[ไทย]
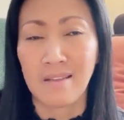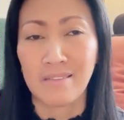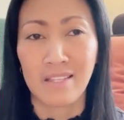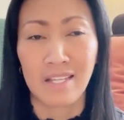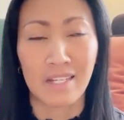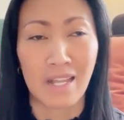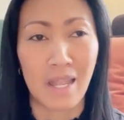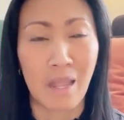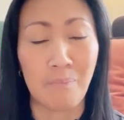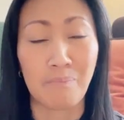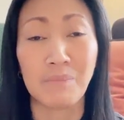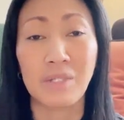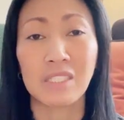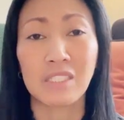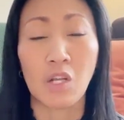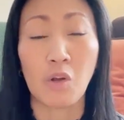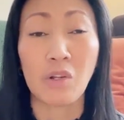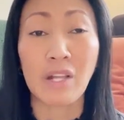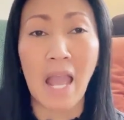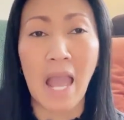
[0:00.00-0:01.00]
ยังไงเปิด
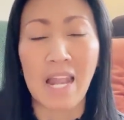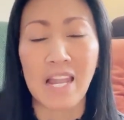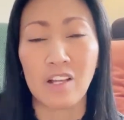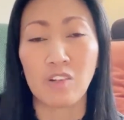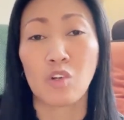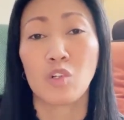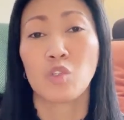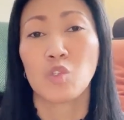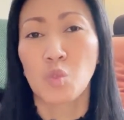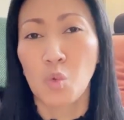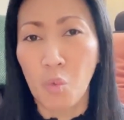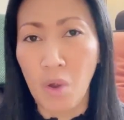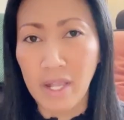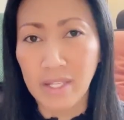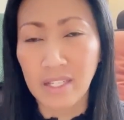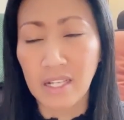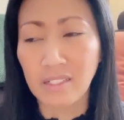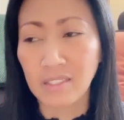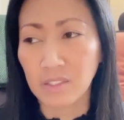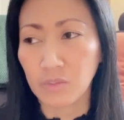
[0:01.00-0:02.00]
โอกาสแล้วก็ช่วย
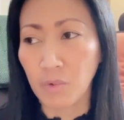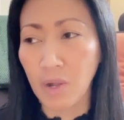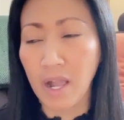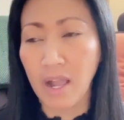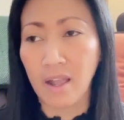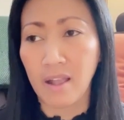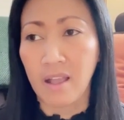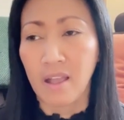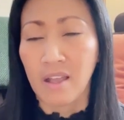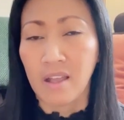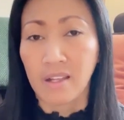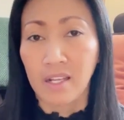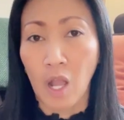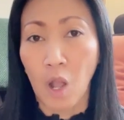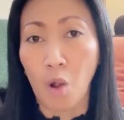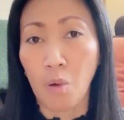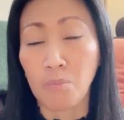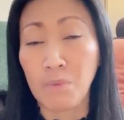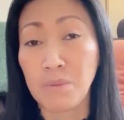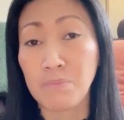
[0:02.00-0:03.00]
ถ้าเกิดว่า
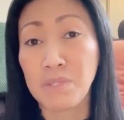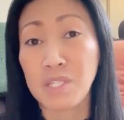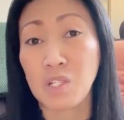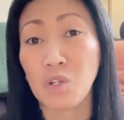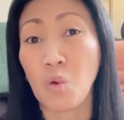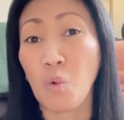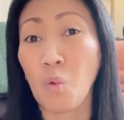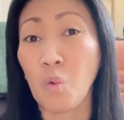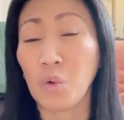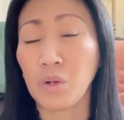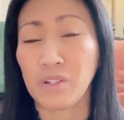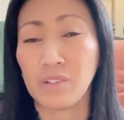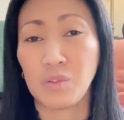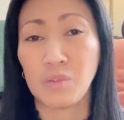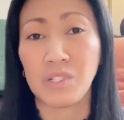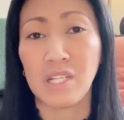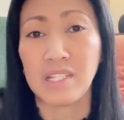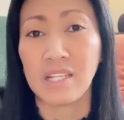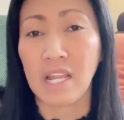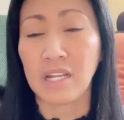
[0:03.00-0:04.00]
เขาไม่มีคนนู่
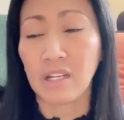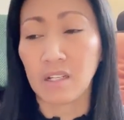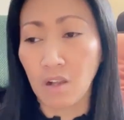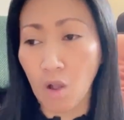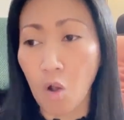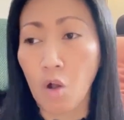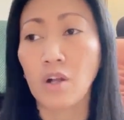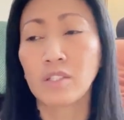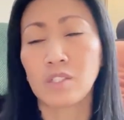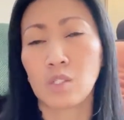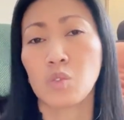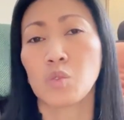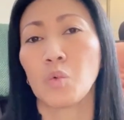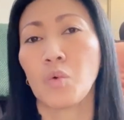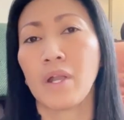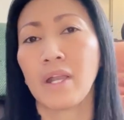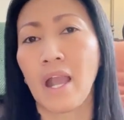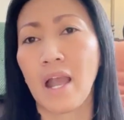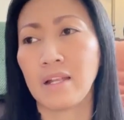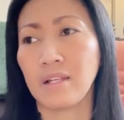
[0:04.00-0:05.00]
นนี่นั่นเขาก็จะช่
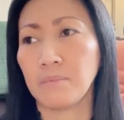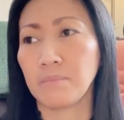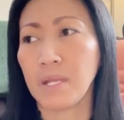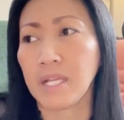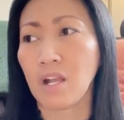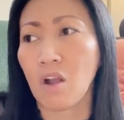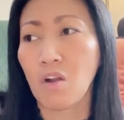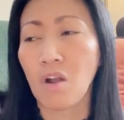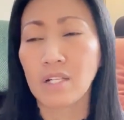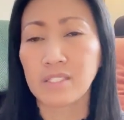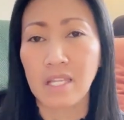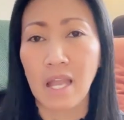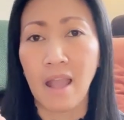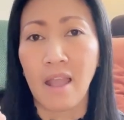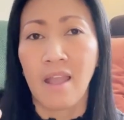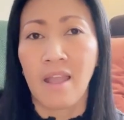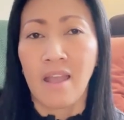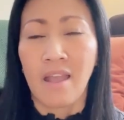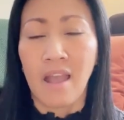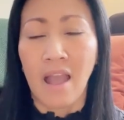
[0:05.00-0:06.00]
วยค่ะ หรือไม่เขาก็จะ
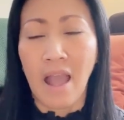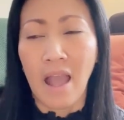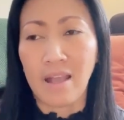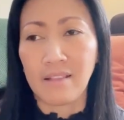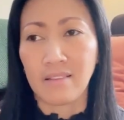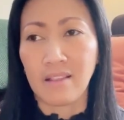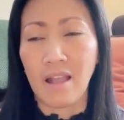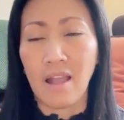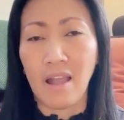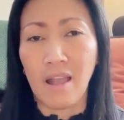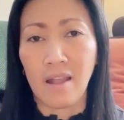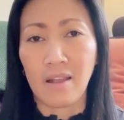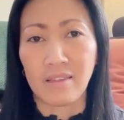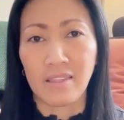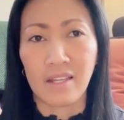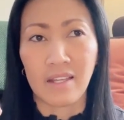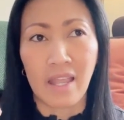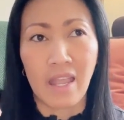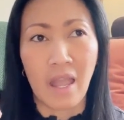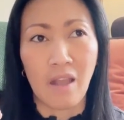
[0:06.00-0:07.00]
อาจ
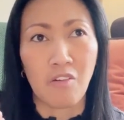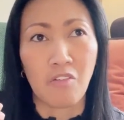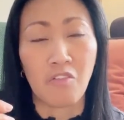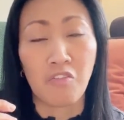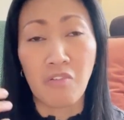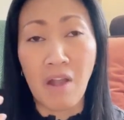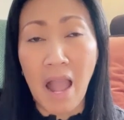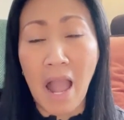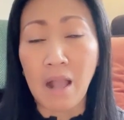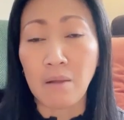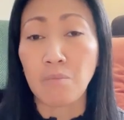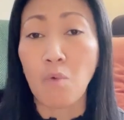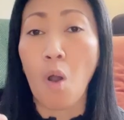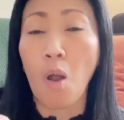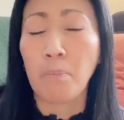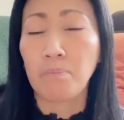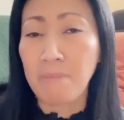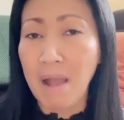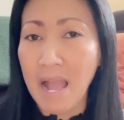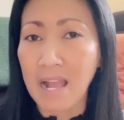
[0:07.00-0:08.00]
ยังไงฝากบอ
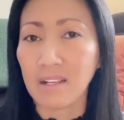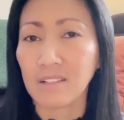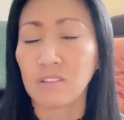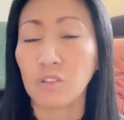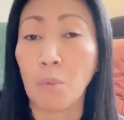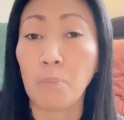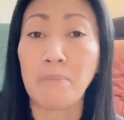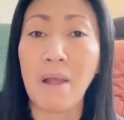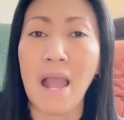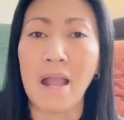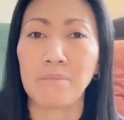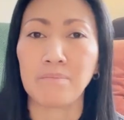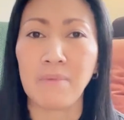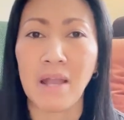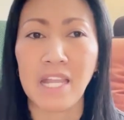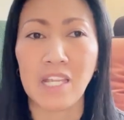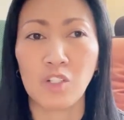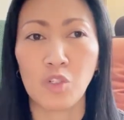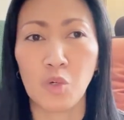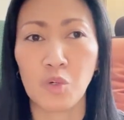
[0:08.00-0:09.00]
กปากต่อปากไป
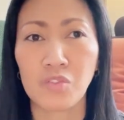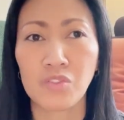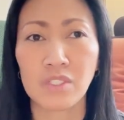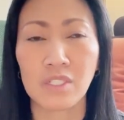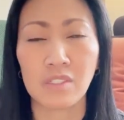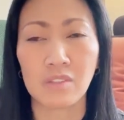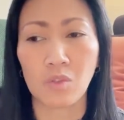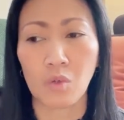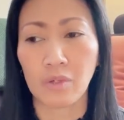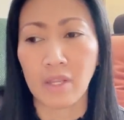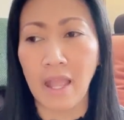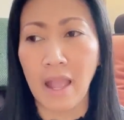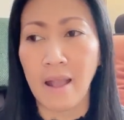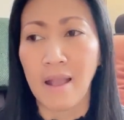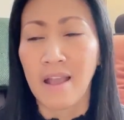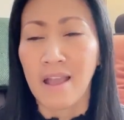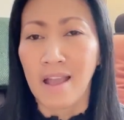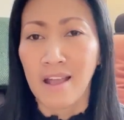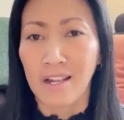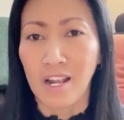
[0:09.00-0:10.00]
เนาะซึ่งตรงเนี้ย
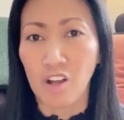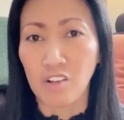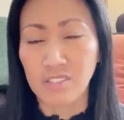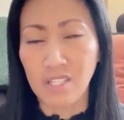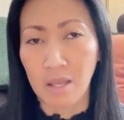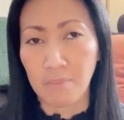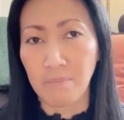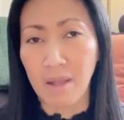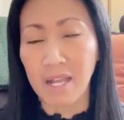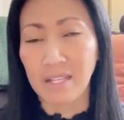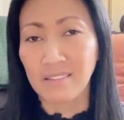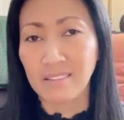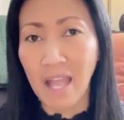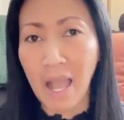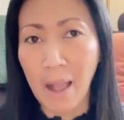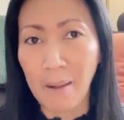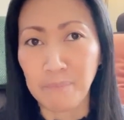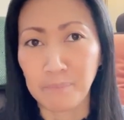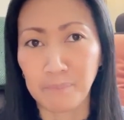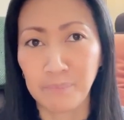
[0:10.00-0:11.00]
เราสามารถ
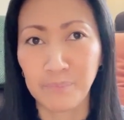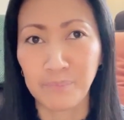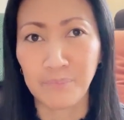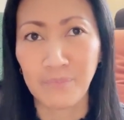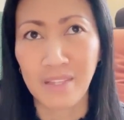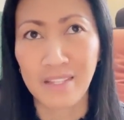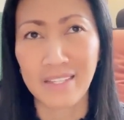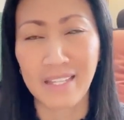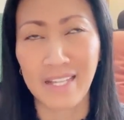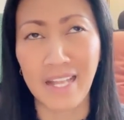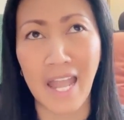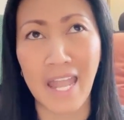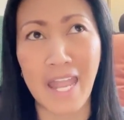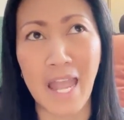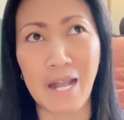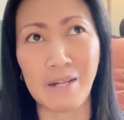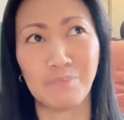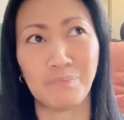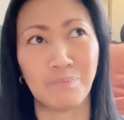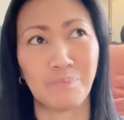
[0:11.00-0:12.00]
ทำยังไงอ่ะ